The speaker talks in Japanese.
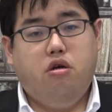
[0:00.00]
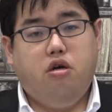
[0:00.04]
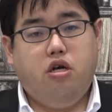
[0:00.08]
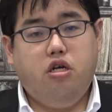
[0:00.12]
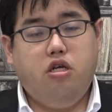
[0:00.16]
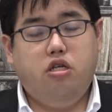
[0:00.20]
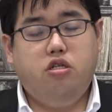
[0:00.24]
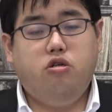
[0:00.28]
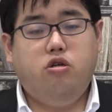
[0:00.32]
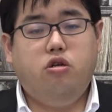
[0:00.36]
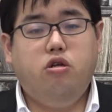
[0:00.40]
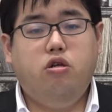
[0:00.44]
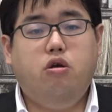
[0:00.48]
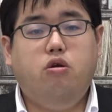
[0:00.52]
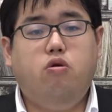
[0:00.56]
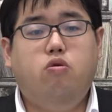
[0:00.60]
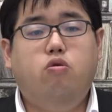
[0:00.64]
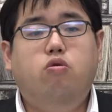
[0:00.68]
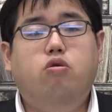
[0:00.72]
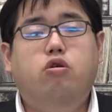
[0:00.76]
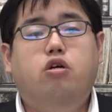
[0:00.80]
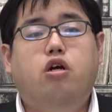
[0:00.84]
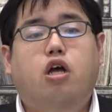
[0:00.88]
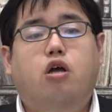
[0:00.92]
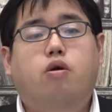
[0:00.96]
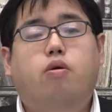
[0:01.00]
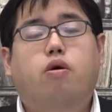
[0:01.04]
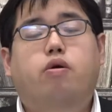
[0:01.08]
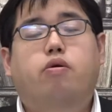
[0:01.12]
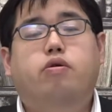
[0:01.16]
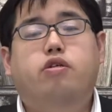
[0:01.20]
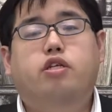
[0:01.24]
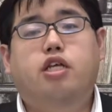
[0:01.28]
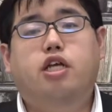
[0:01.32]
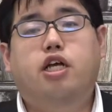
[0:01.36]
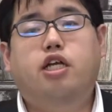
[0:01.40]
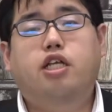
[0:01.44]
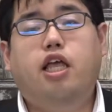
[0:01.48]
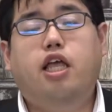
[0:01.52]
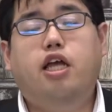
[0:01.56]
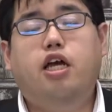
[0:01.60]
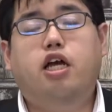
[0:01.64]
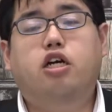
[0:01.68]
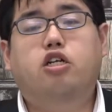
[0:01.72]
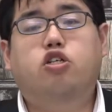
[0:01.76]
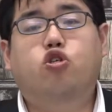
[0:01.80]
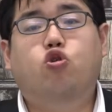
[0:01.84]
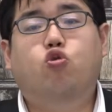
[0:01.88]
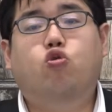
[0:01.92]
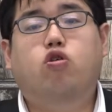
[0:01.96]
はい、それでは今回は早稲田大
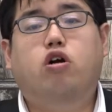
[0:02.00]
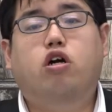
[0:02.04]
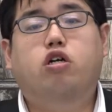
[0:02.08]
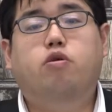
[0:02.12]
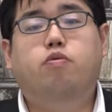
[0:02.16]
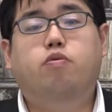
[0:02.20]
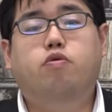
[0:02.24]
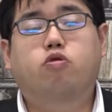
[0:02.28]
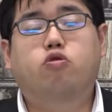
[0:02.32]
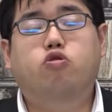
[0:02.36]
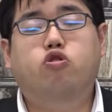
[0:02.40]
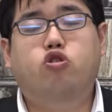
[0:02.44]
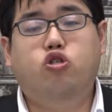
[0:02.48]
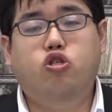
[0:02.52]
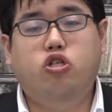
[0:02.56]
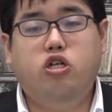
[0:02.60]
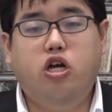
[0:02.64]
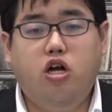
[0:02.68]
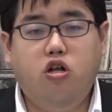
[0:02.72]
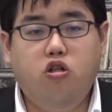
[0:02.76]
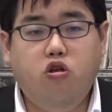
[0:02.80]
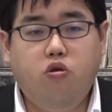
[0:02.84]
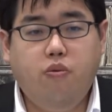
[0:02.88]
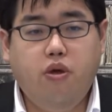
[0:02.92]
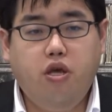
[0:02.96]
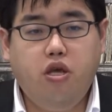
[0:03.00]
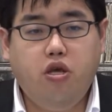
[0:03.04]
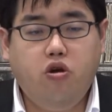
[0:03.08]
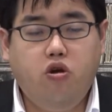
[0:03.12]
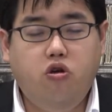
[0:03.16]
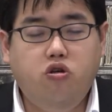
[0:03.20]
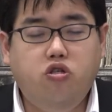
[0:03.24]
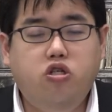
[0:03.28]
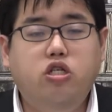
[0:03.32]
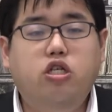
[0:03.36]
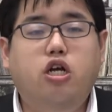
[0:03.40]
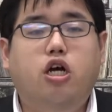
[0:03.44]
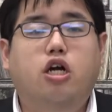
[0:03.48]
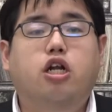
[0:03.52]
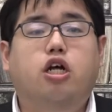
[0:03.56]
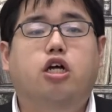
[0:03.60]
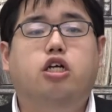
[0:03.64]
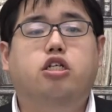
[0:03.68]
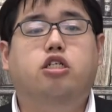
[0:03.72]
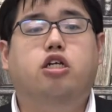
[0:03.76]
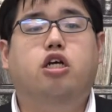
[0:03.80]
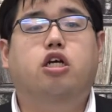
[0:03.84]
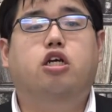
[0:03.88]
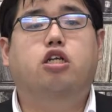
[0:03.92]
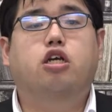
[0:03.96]
学商学部の数学の勉強について
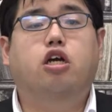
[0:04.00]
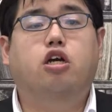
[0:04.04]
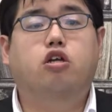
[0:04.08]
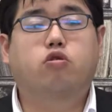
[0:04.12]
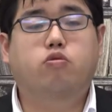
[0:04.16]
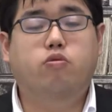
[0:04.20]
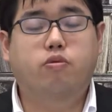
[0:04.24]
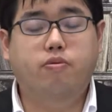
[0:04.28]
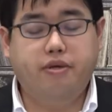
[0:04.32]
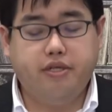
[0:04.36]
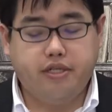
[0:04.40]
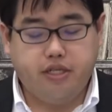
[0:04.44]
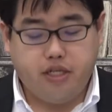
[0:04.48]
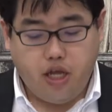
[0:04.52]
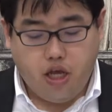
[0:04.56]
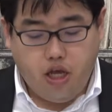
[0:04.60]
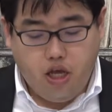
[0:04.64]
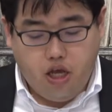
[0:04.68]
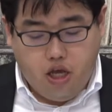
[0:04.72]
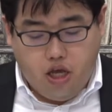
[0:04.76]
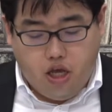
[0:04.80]
話していきたいと思います。